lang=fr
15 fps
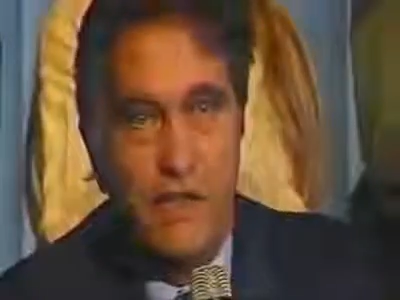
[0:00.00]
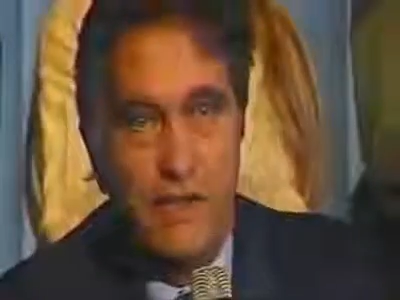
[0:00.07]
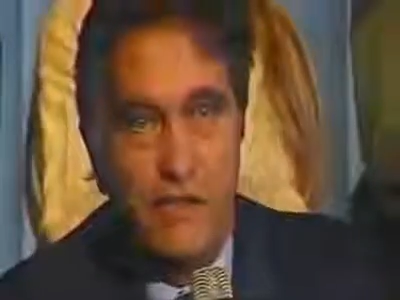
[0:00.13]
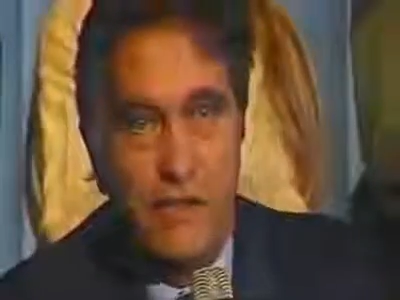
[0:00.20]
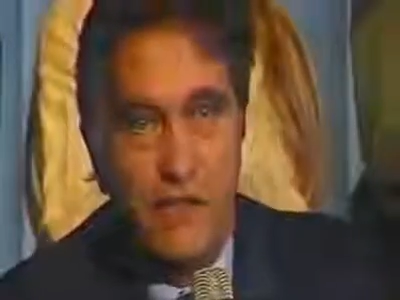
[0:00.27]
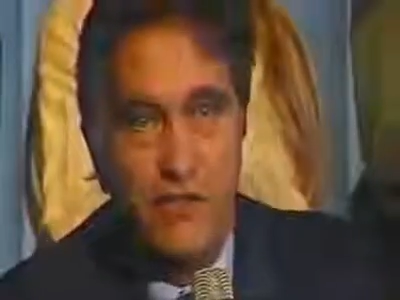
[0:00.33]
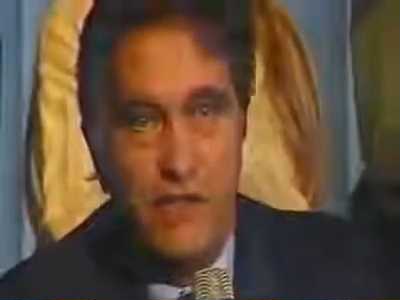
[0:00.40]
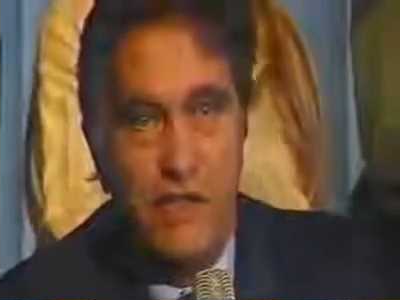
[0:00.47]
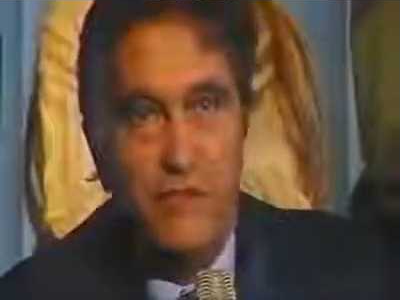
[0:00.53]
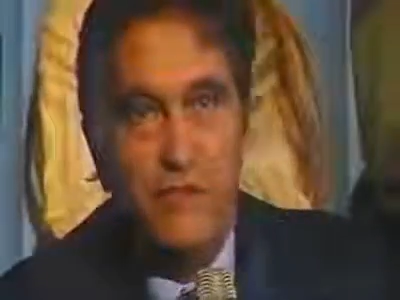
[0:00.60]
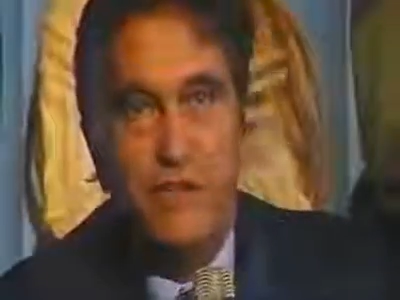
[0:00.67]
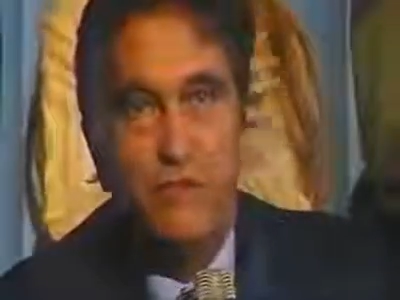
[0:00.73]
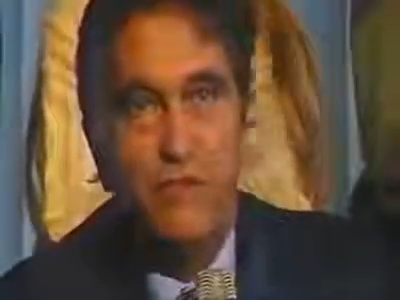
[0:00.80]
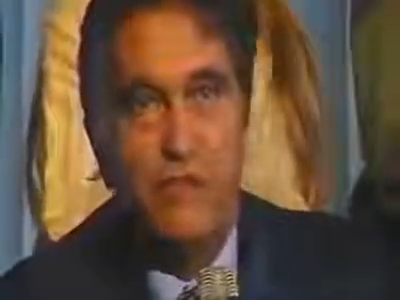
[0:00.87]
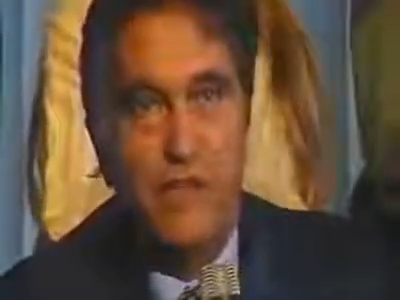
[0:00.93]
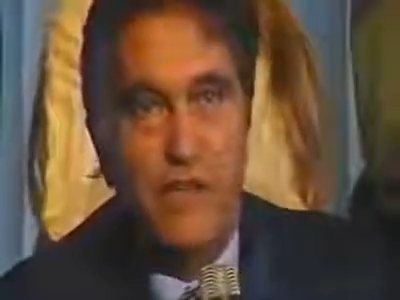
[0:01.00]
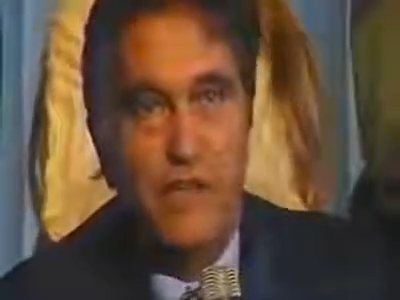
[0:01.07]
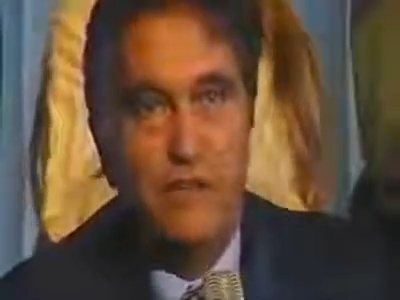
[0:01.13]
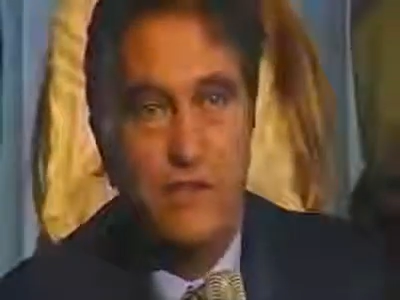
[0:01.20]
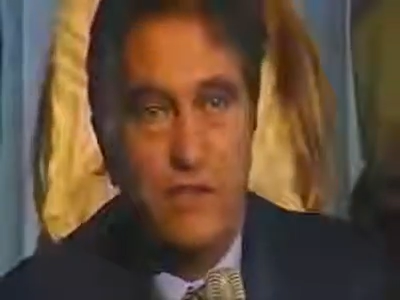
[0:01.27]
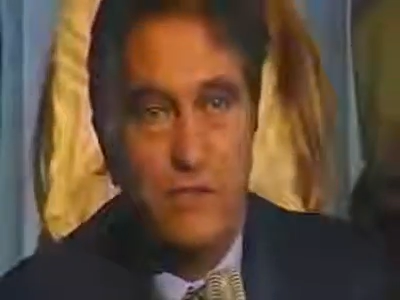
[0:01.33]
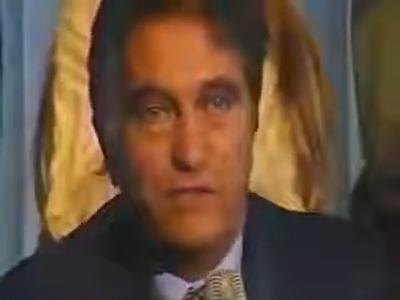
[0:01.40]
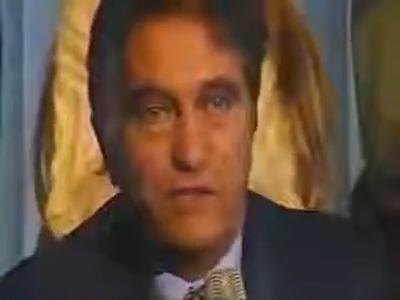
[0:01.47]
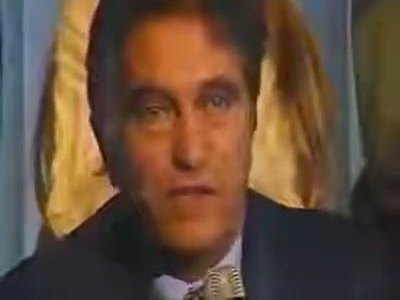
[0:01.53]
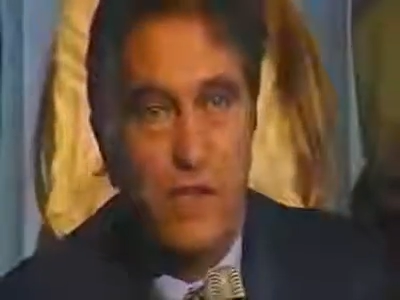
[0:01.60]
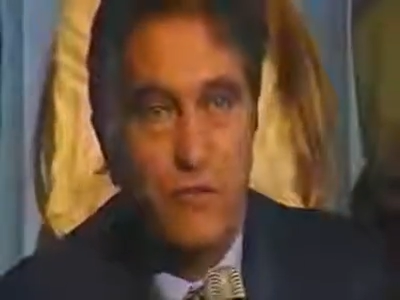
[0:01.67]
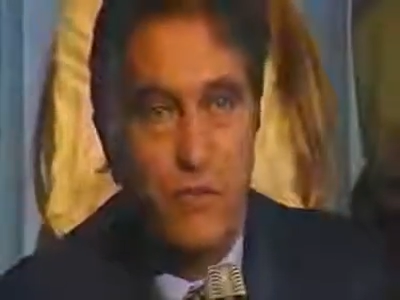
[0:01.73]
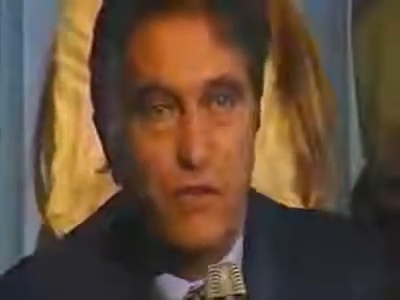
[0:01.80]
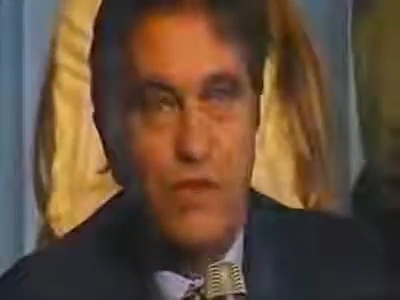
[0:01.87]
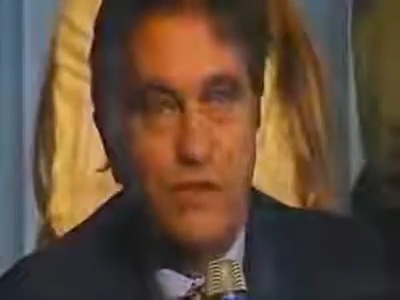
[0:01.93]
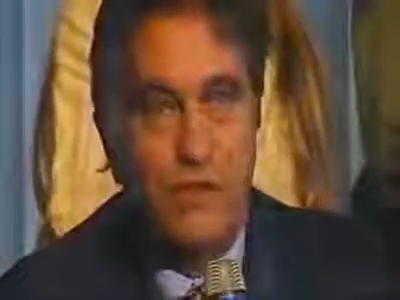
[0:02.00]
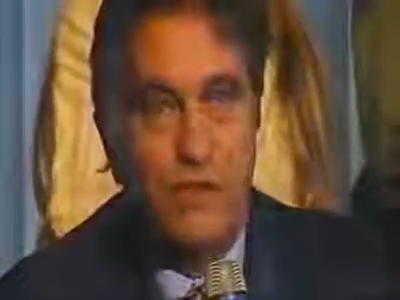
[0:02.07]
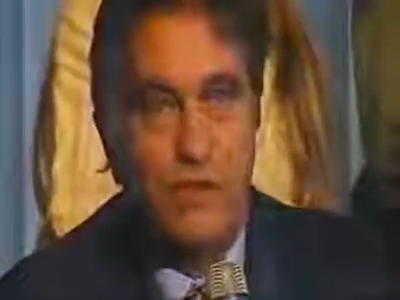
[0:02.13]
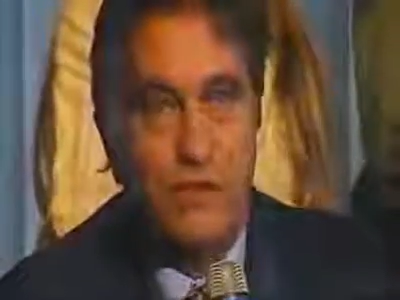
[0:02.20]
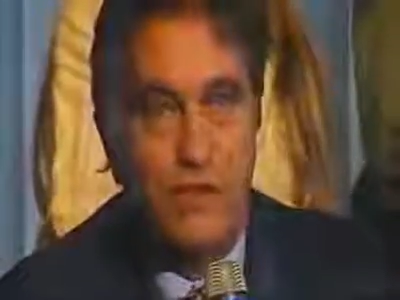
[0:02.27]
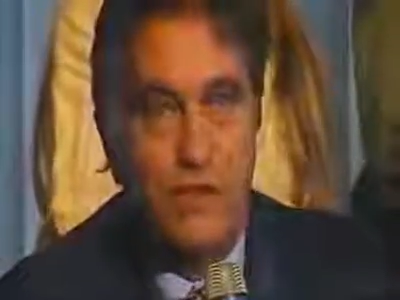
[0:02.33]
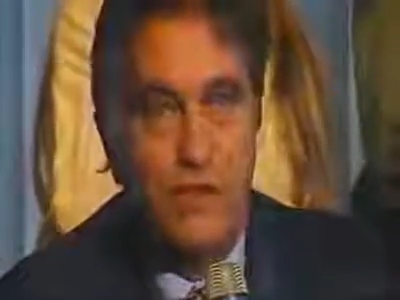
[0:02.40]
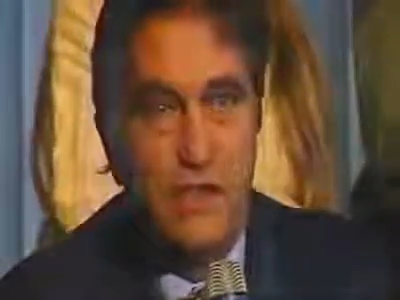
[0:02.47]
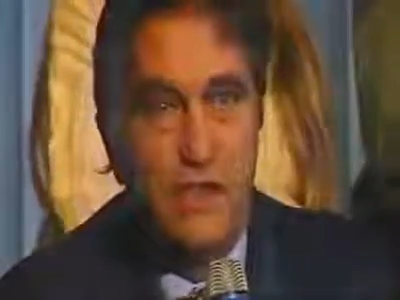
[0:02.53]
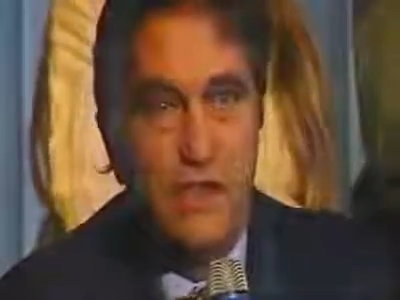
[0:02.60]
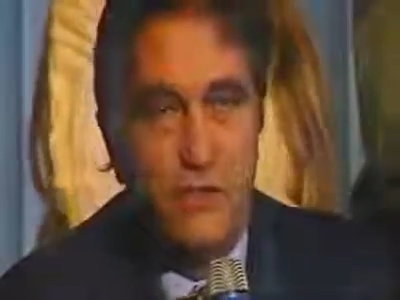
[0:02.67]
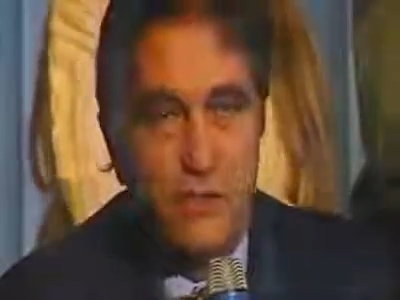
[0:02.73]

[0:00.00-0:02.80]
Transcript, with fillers: Et saint genis vous dira ce soir, vous l'entendrez.